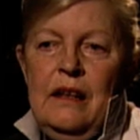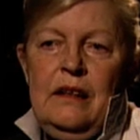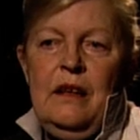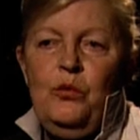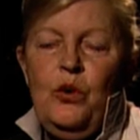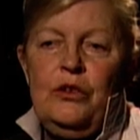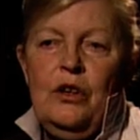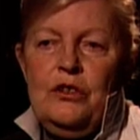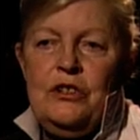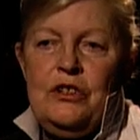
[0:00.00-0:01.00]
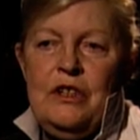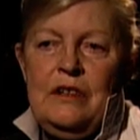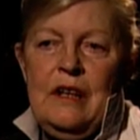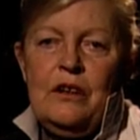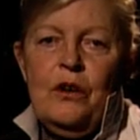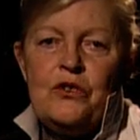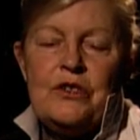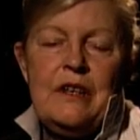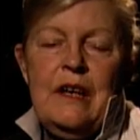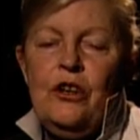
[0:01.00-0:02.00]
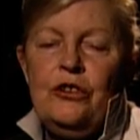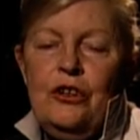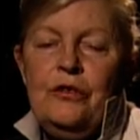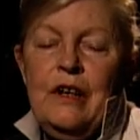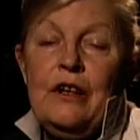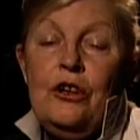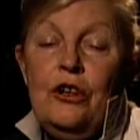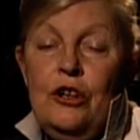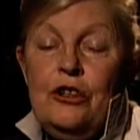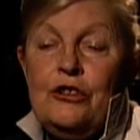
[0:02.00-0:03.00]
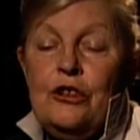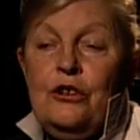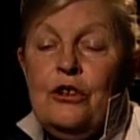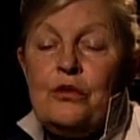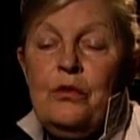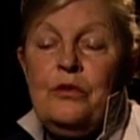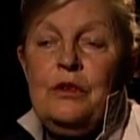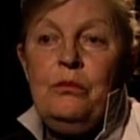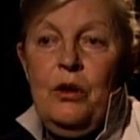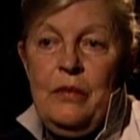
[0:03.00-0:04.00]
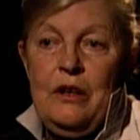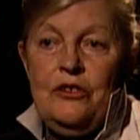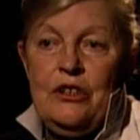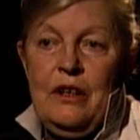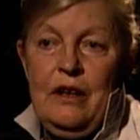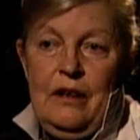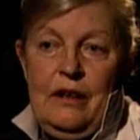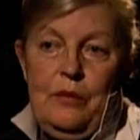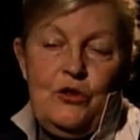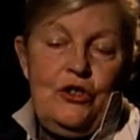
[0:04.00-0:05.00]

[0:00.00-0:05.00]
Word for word: tej młodości i tego wszystkiego nowego, co niosło w tym momencie nam